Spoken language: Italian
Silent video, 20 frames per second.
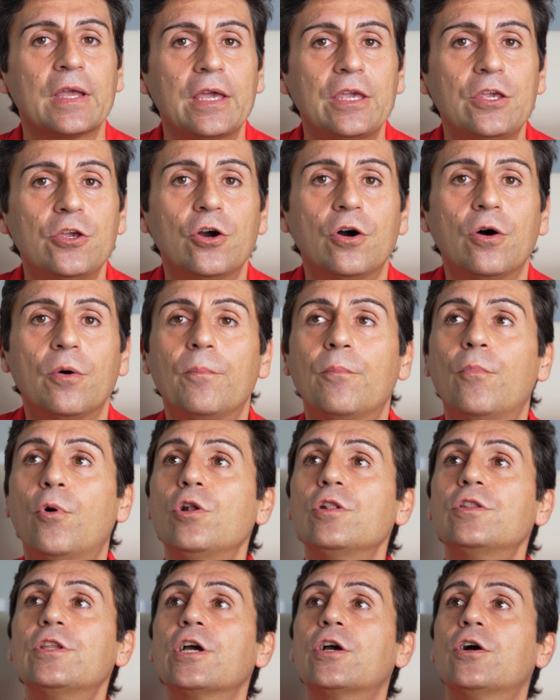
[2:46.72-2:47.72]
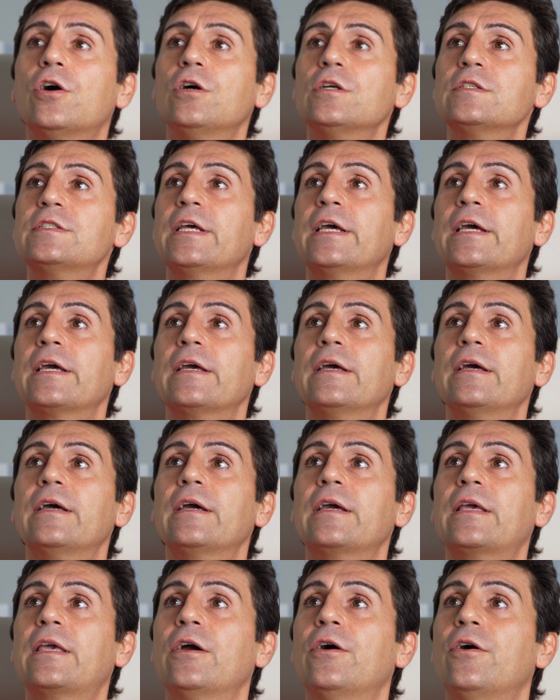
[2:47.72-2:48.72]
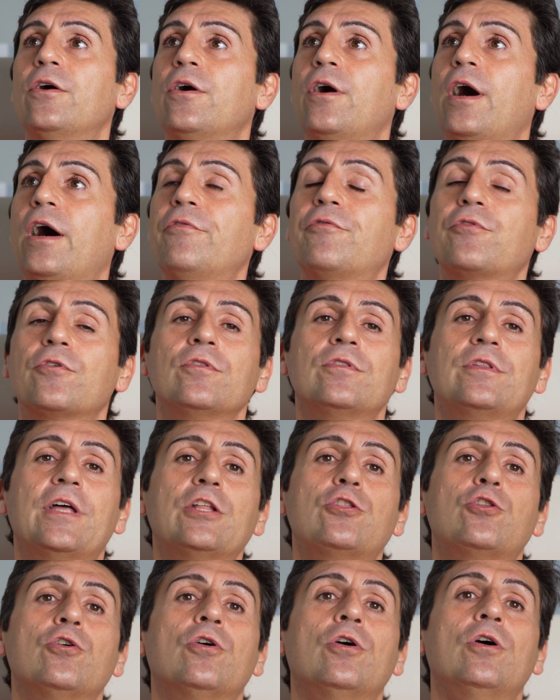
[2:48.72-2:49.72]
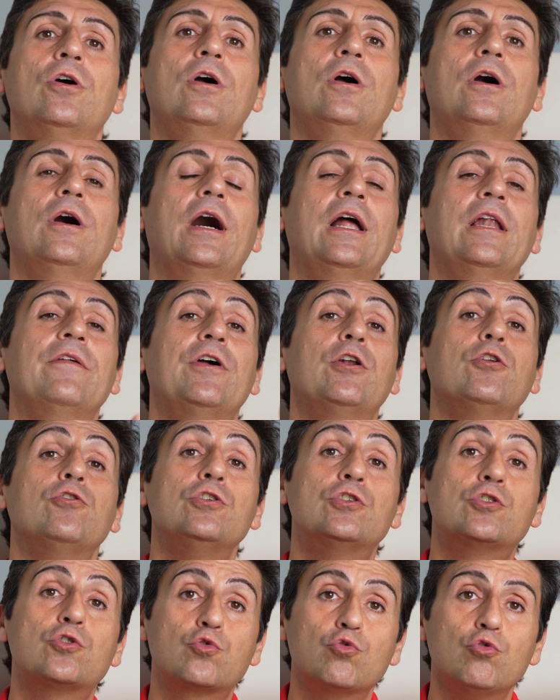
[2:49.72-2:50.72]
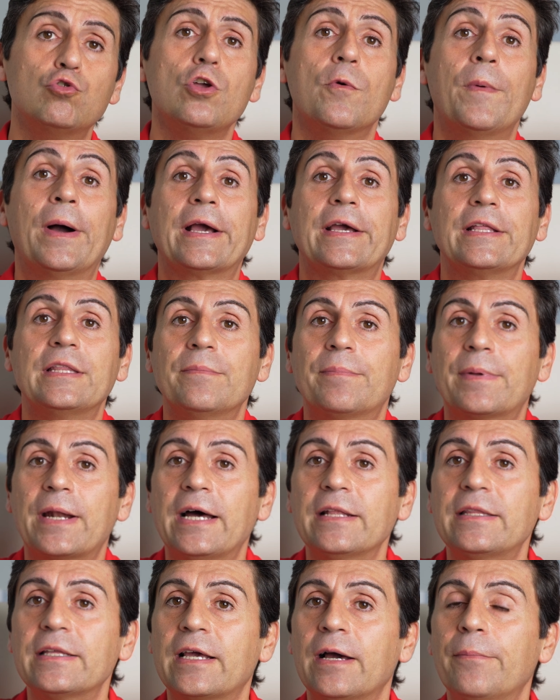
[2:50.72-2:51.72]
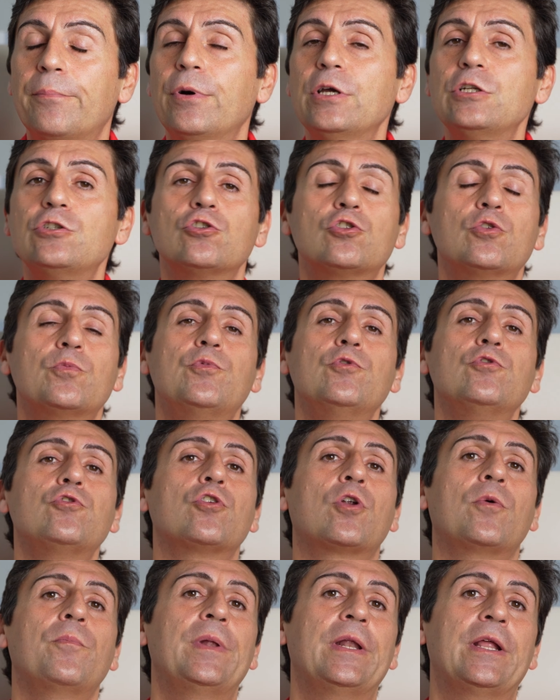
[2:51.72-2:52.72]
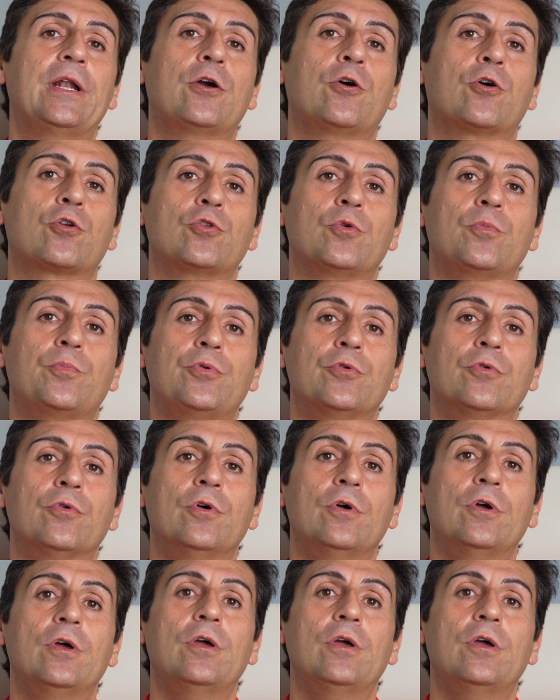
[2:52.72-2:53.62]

io molte cose che ho affrontato a livello di studio, ma anche di pratica, poi a un certo punto non me le ricordo più.